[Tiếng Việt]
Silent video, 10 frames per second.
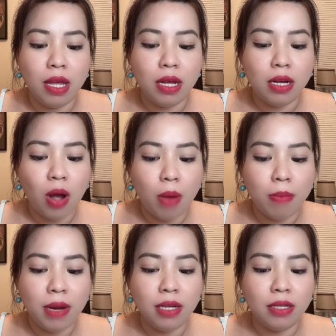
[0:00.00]

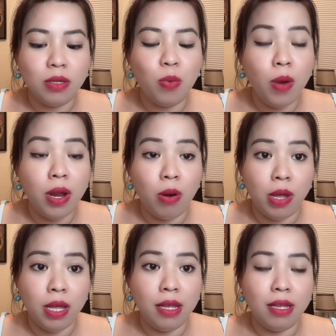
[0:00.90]
khom lưng quỳ
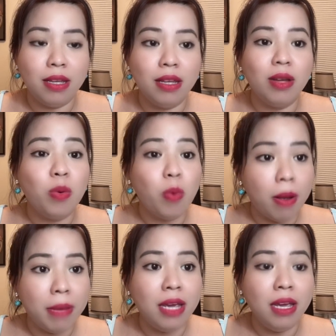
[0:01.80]
lụy qua
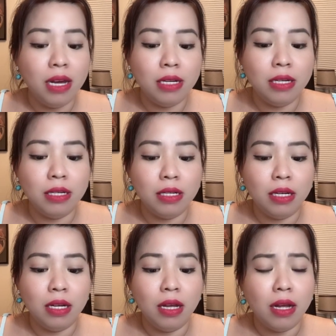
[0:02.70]
Mỹ ư
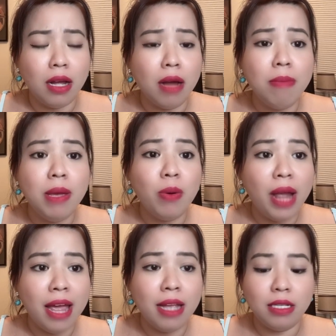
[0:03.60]
cỡ Bill
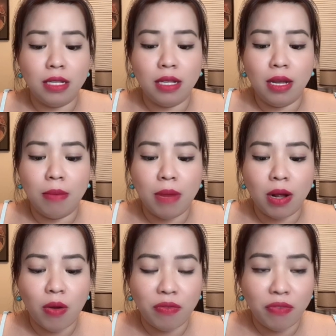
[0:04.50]
Gates mà
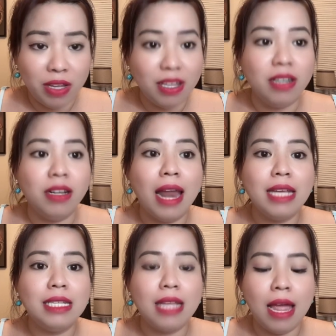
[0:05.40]
còn phải tự
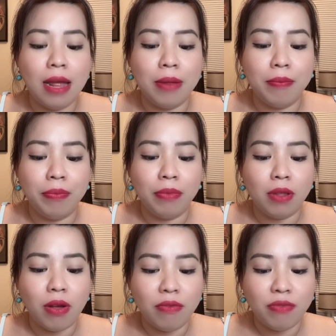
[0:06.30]
lái xe
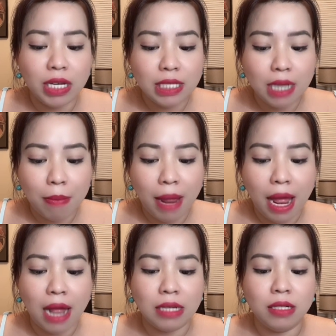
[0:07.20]
còn phải sắp
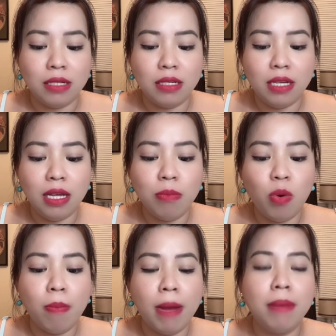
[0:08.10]
hàng khi
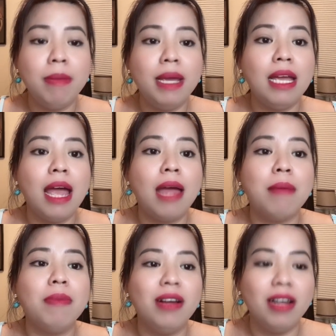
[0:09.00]
mua bánh mì
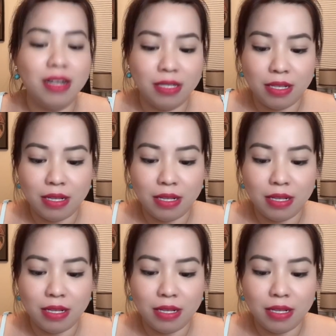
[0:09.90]
hamburgers